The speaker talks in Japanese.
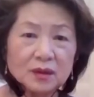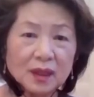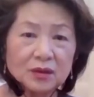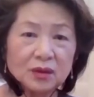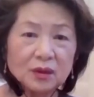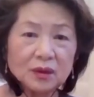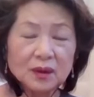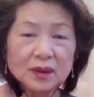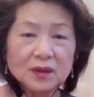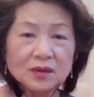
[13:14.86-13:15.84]
の後、
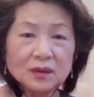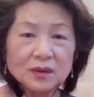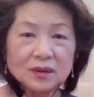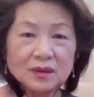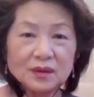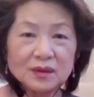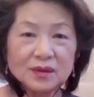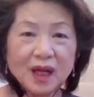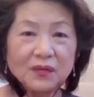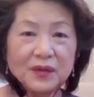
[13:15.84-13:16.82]
その、
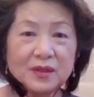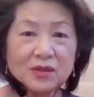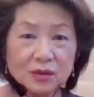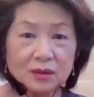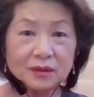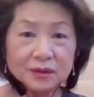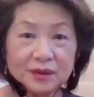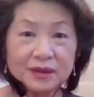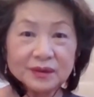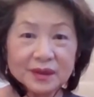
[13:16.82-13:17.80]
サーフィンスクールっ
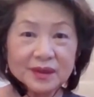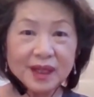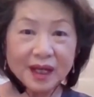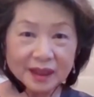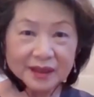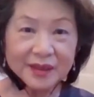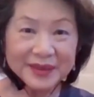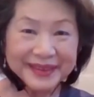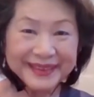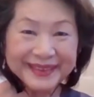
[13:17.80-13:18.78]
ていうんですか、
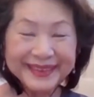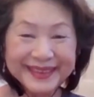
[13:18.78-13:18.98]
アカデミーっていうん